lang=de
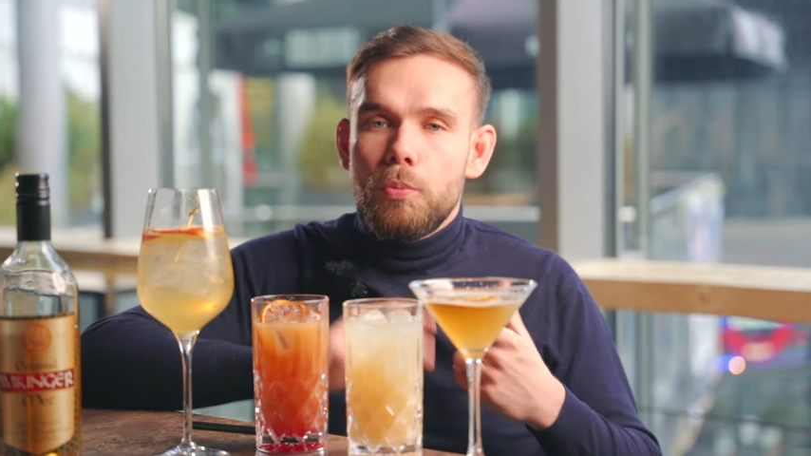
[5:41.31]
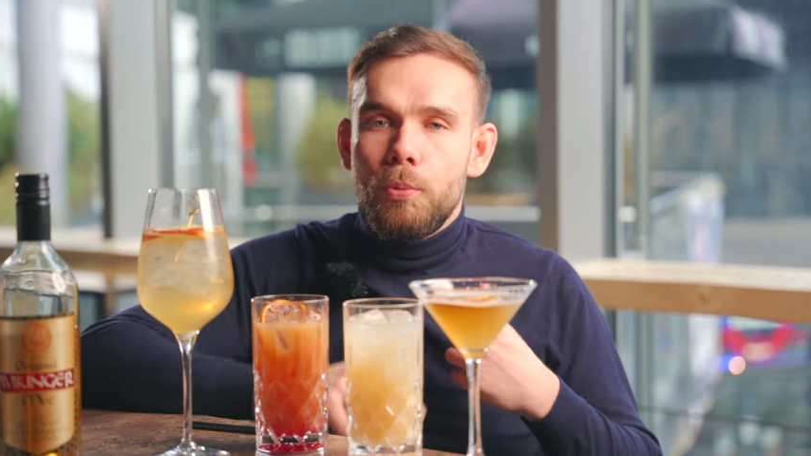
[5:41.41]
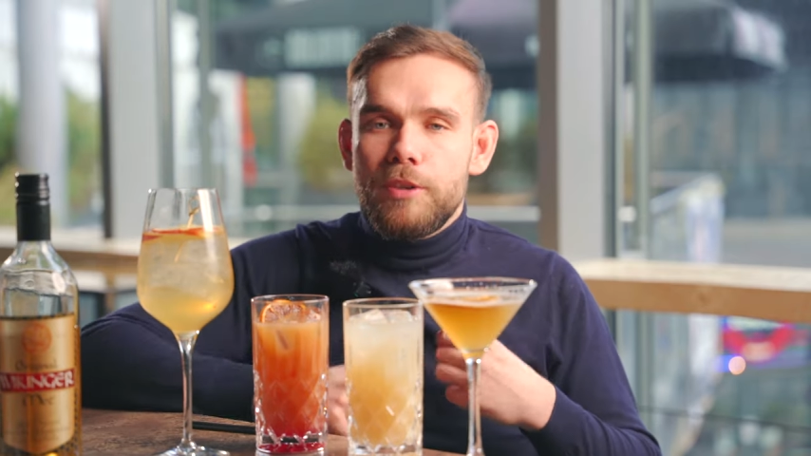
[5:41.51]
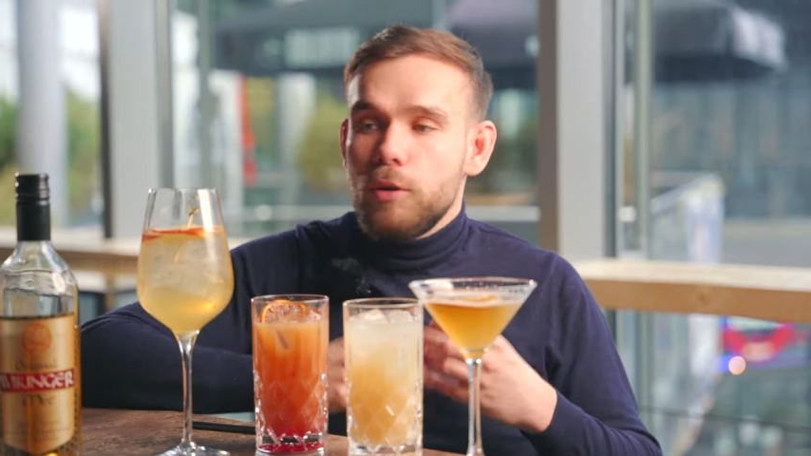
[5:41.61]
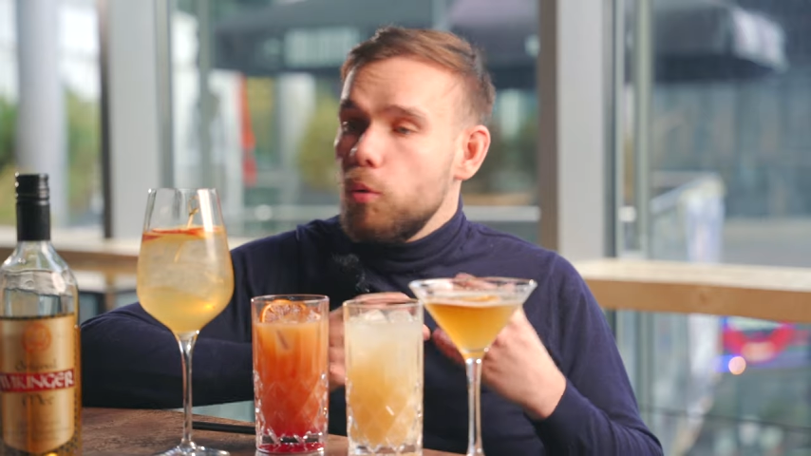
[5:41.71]
und
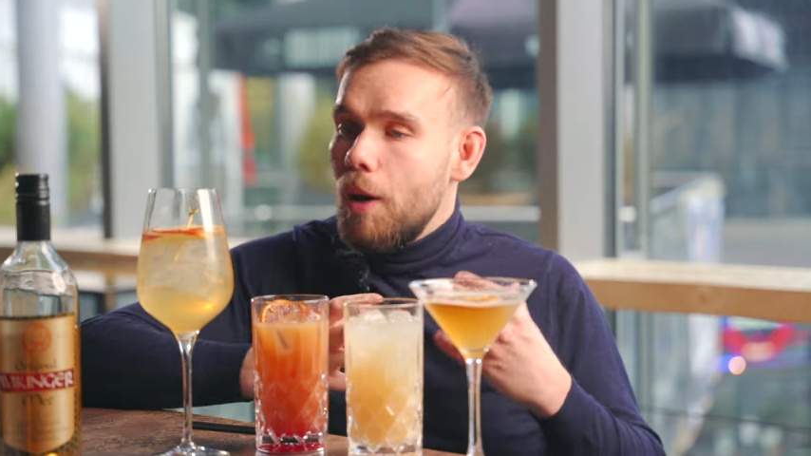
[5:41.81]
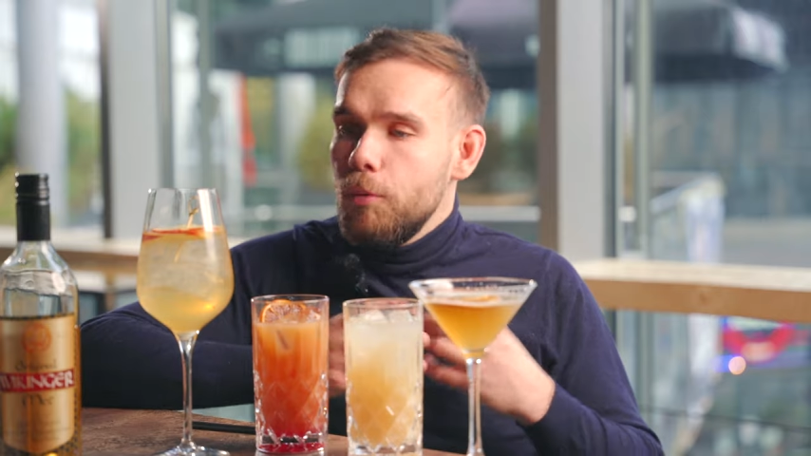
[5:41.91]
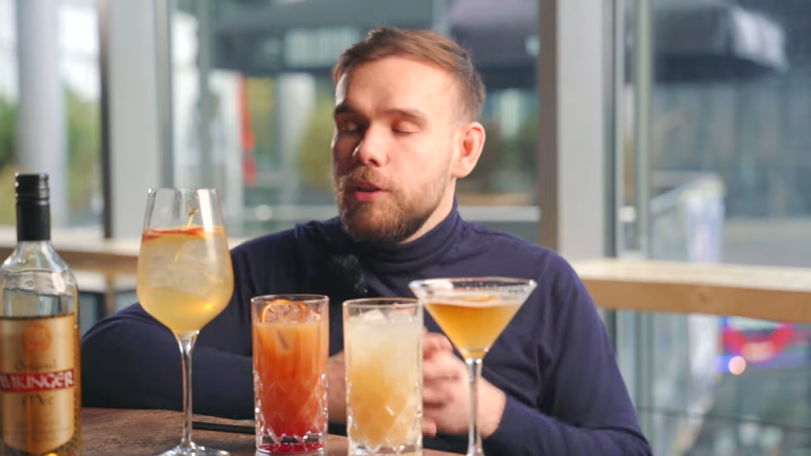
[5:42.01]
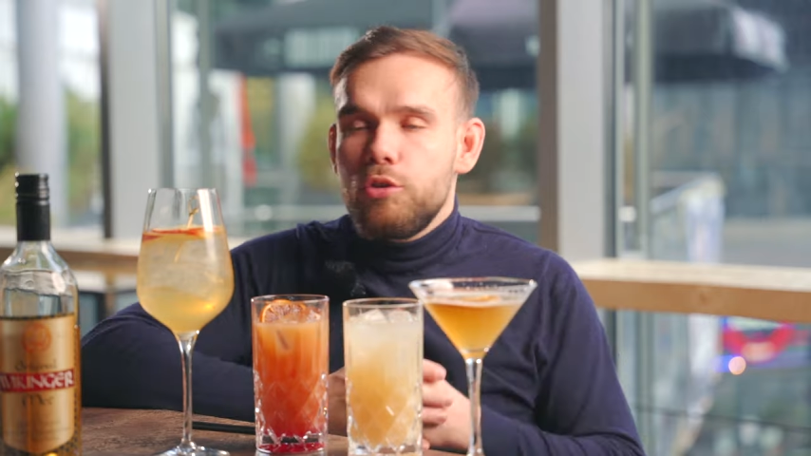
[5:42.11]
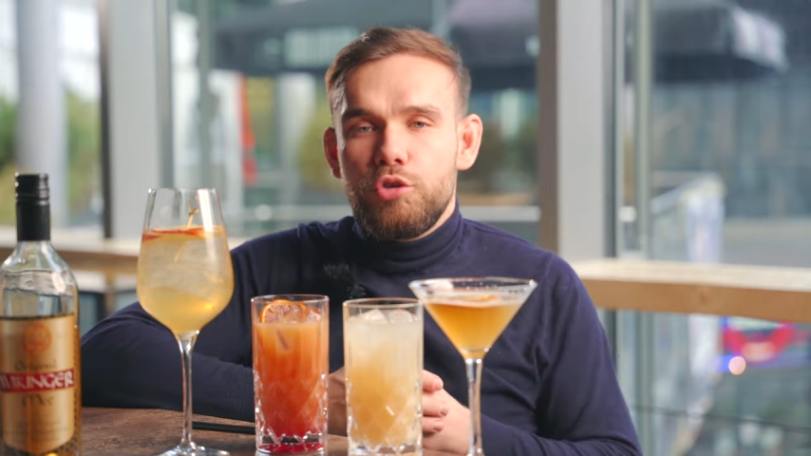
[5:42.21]
Prosecco
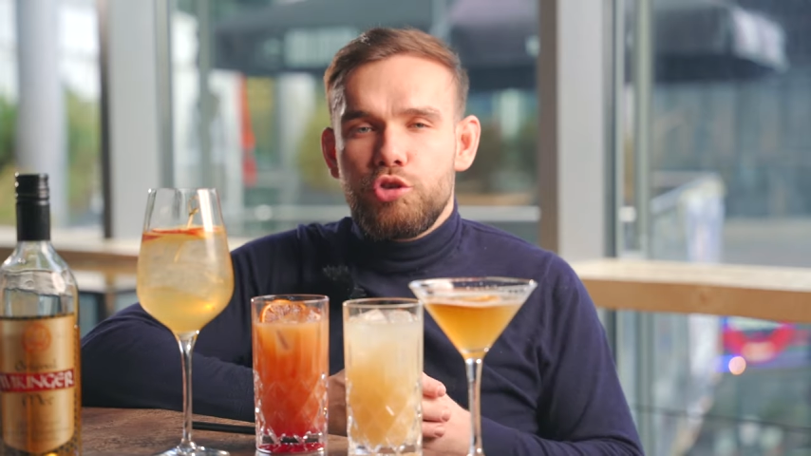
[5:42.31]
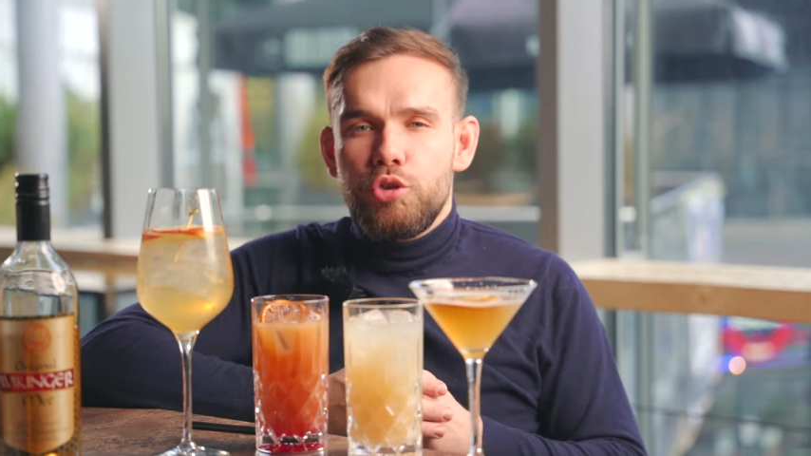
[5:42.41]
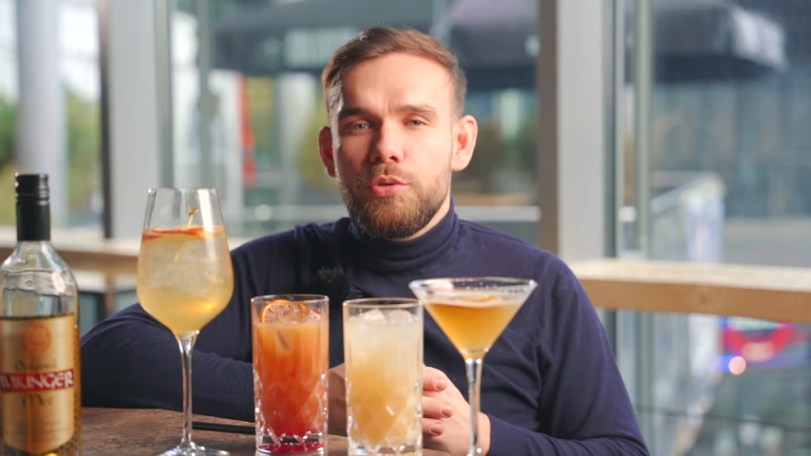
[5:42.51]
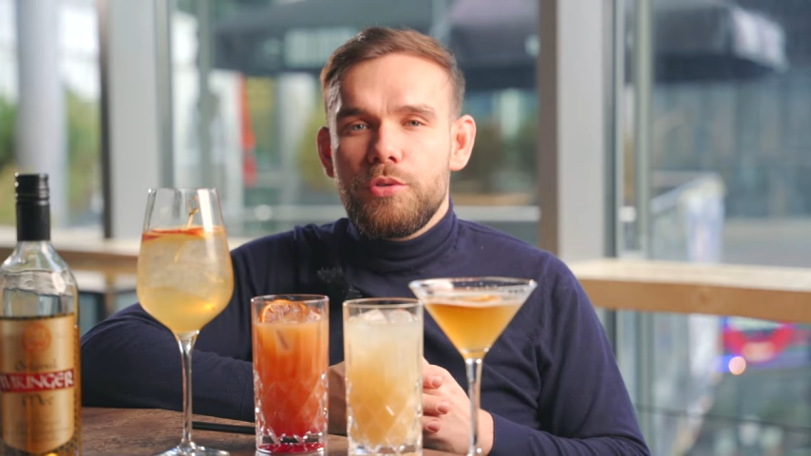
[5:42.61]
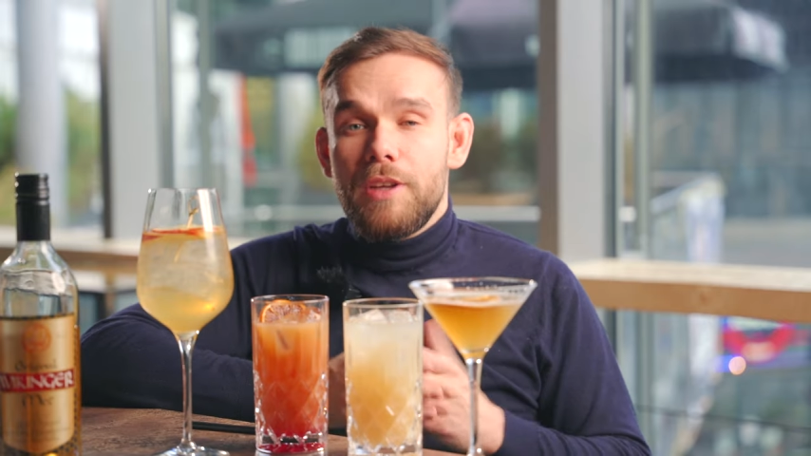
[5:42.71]
harmoniert
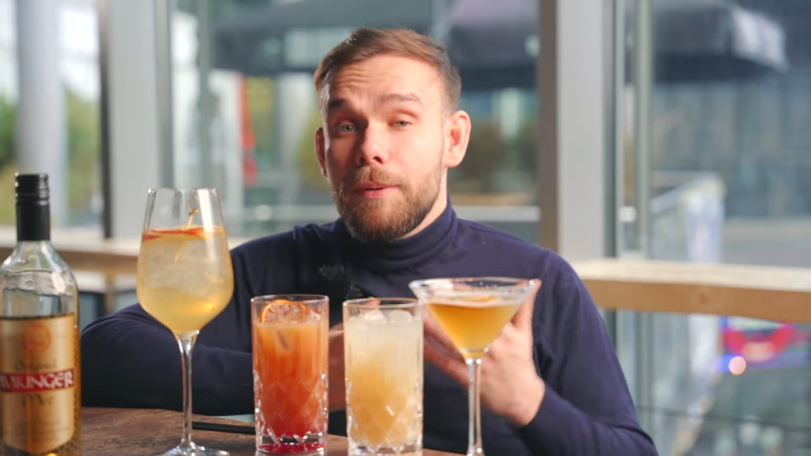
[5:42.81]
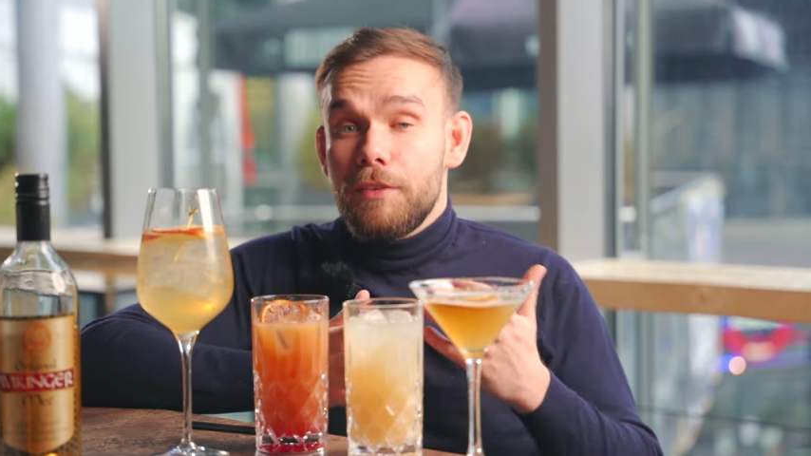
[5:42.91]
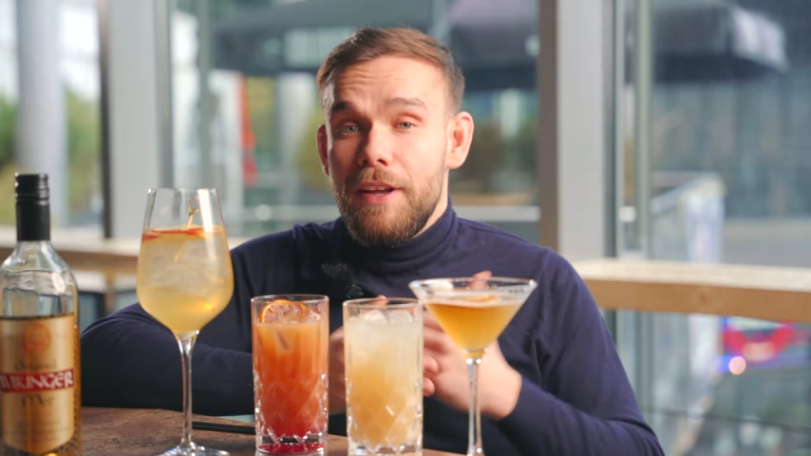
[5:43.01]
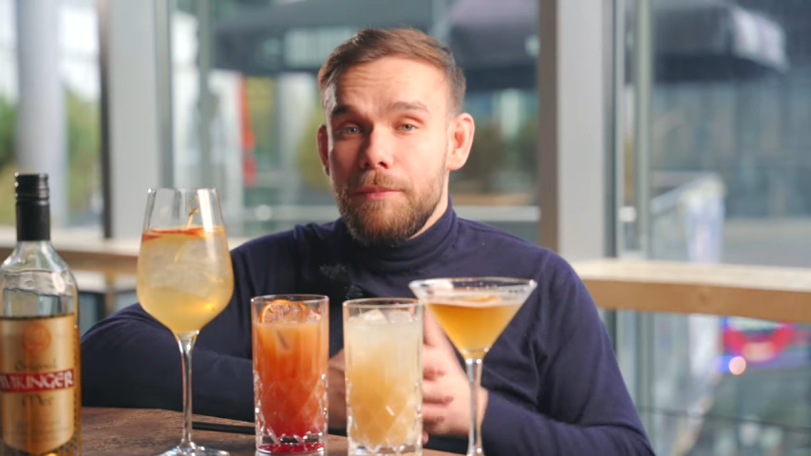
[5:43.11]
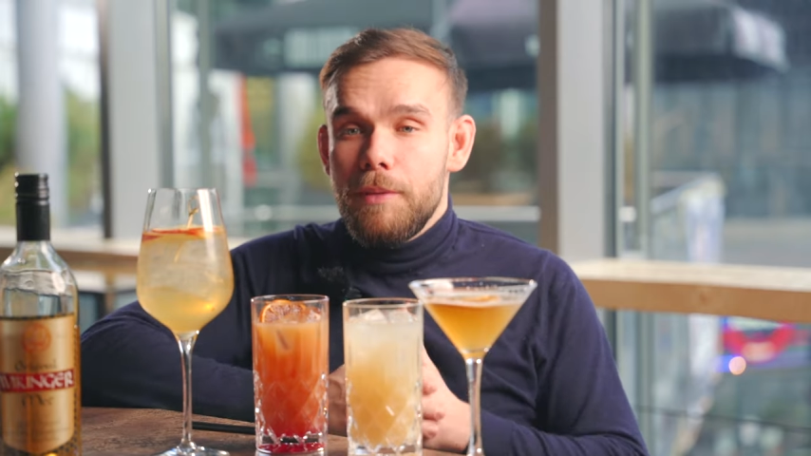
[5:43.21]
schön zusammen,
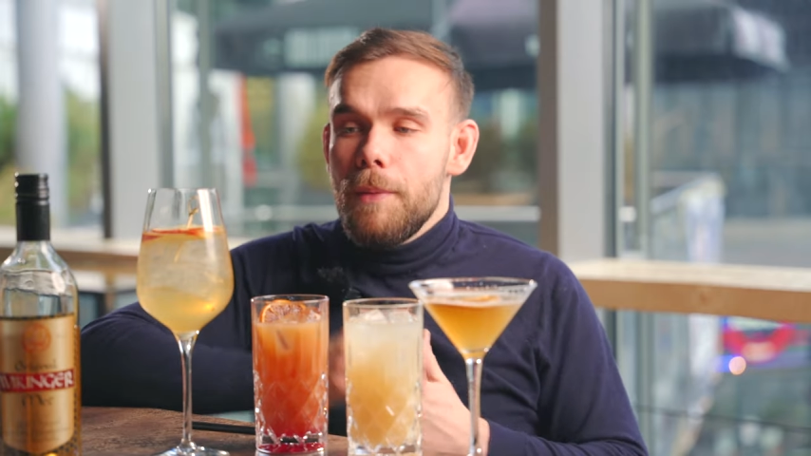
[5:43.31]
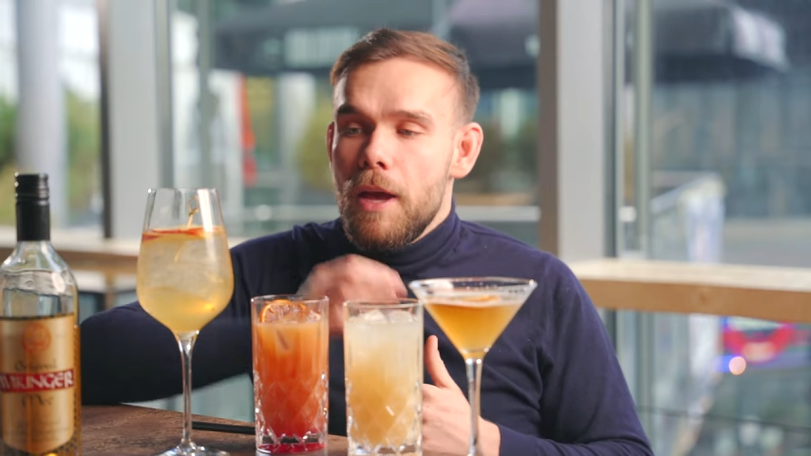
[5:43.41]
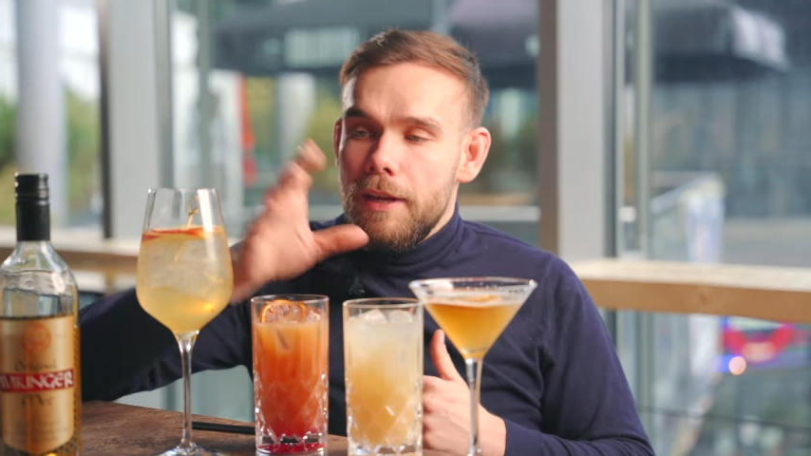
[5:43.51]
gefällt mir.